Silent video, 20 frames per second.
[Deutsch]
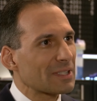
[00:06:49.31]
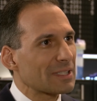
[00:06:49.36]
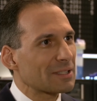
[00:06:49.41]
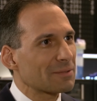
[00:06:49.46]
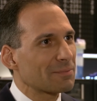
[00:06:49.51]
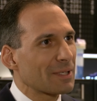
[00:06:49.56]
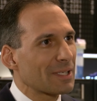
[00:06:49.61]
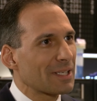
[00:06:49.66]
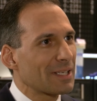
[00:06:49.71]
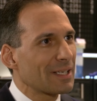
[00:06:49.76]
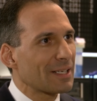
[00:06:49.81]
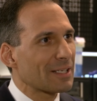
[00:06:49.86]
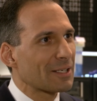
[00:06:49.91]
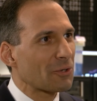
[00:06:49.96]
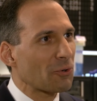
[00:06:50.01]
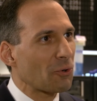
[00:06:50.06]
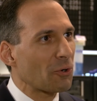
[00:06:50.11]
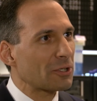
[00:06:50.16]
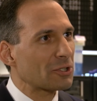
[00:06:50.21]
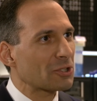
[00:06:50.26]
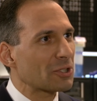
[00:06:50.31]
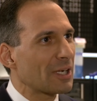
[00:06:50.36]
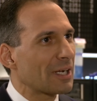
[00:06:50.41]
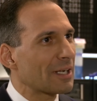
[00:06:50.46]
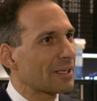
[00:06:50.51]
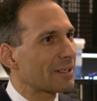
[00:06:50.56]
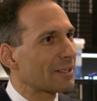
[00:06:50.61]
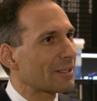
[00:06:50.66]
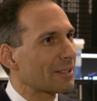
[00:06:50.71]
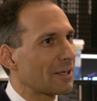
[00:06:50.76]
dass man hier in
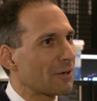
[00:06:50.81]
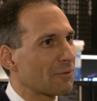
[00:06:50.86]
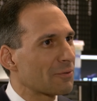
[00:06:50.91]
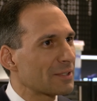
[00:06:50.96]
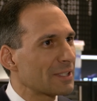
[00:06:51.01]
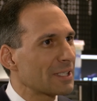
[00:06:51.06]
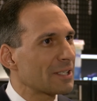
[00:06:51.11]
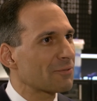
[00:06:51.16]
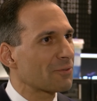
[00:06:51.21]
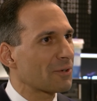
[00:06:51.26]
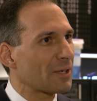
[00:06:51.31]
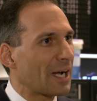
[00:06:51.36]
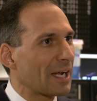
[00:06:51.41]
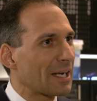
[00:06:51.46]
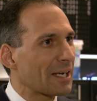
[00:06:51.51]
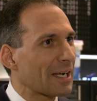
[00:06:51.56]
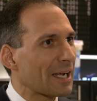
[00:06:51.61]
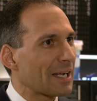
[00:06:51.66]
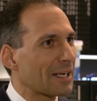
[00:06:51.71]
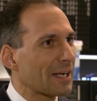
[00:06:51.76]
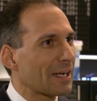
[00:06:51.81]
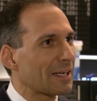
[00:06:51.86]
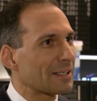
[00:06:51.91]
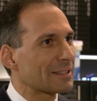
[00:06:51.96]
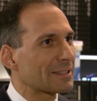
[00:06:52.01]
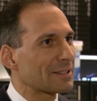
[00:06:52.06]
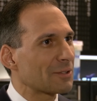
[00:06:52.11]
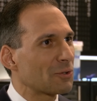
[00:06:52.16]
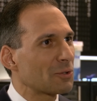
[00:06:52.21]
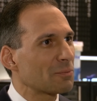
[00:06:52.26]
Deutschland auf Sicht von einer
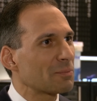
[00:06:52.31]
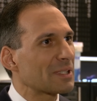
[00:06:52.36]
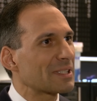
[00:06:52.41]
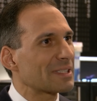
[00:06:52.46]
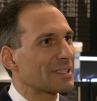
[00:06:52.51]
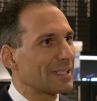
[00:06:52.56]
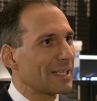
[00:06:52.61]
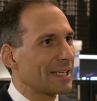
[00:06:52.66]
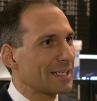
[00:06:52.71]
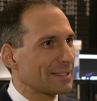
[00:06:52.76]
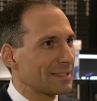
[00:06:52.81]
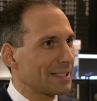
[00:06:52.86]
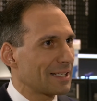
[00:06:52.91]
Generation mit sehr,